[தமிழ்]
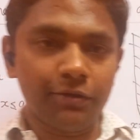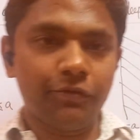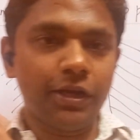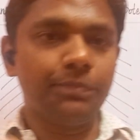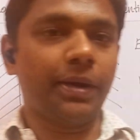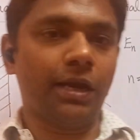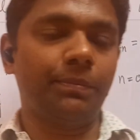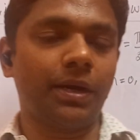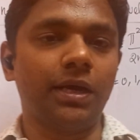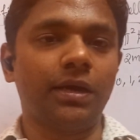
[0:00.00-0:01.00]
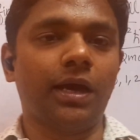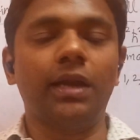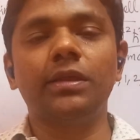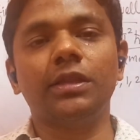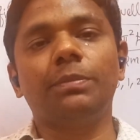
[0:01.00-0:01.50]
கன்ஃபைன் பண்ண பண்ண
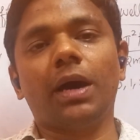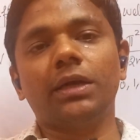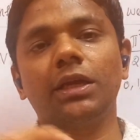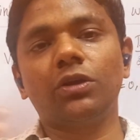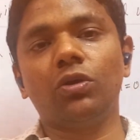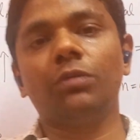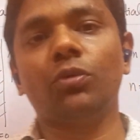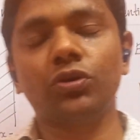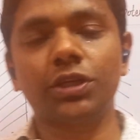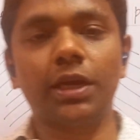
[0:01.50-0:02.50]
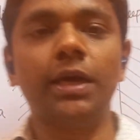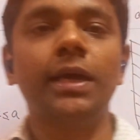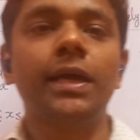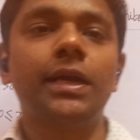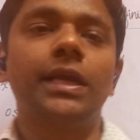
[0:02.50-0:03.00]
அல்லது அந்த பார்ட்டிகளோட
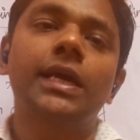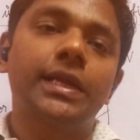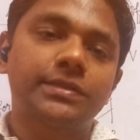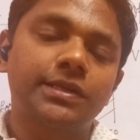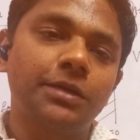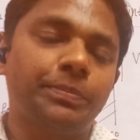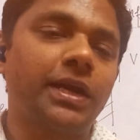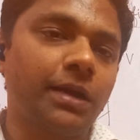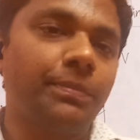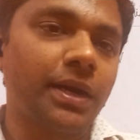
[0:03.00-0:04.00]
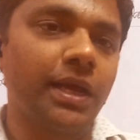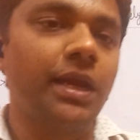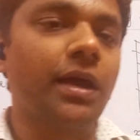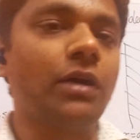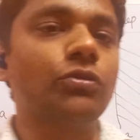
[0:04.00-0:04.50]
மோஷனை நீங்க ரெஸ்ட்ரிக்ட் பண்ண
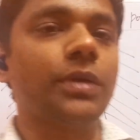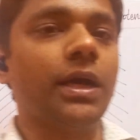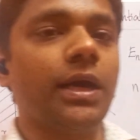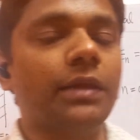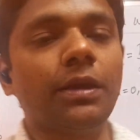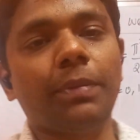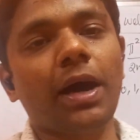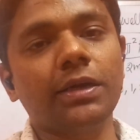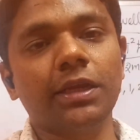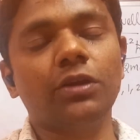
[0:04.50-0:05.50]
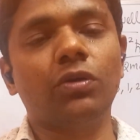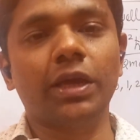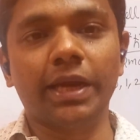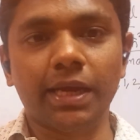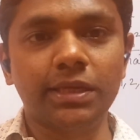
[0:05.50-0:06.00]
பண்ண என்ன ஆகும்னா அந்த
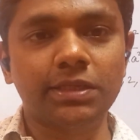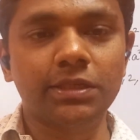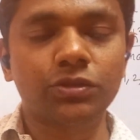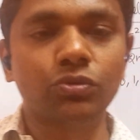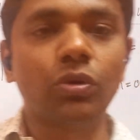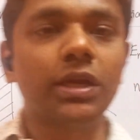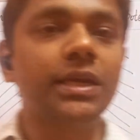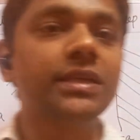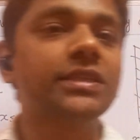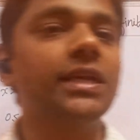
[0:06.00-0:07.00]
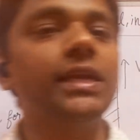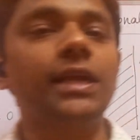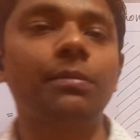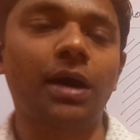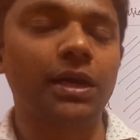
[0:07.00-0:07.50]
பார்ட்டிகளோட எனர்ஜிஸ் உங்களுக்கு
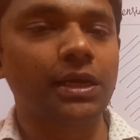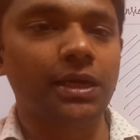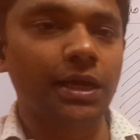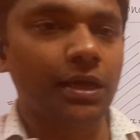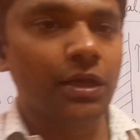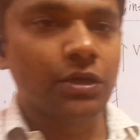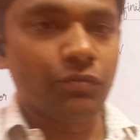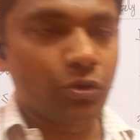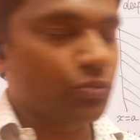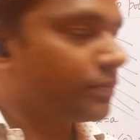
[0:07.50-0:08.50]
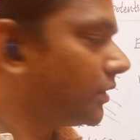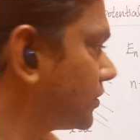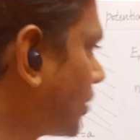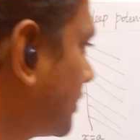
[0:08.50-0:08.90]
டிஸ்கிரீட்டா மாறிக்கிட்டே வரும்